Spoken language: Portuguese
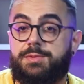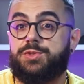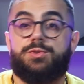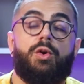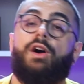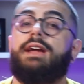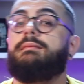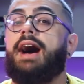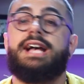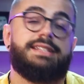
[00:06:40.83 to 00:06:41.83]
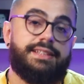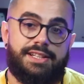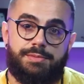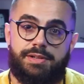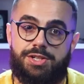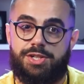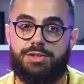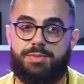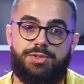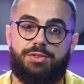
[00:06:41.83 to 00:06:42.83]
As pessoas não correm mais atrás do bandido.
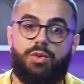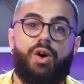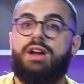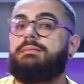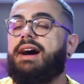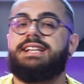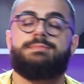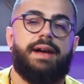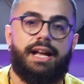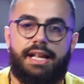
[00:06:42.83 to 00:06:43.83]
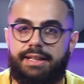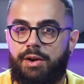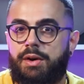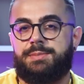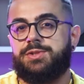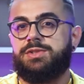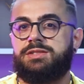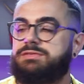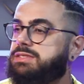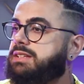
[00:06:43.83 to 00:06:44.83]
As pessoas não correm mais, pega ladrão. As pessoas
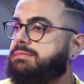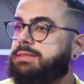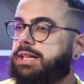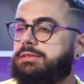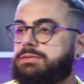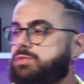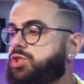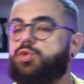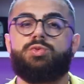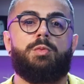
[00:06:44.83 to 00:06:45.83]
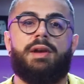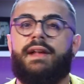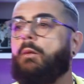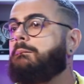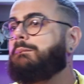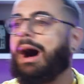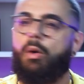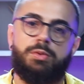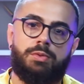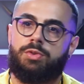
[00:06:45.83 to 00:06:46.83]
não se, mano, não se juntam para dar um
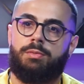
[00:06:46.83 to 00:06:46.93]
pau num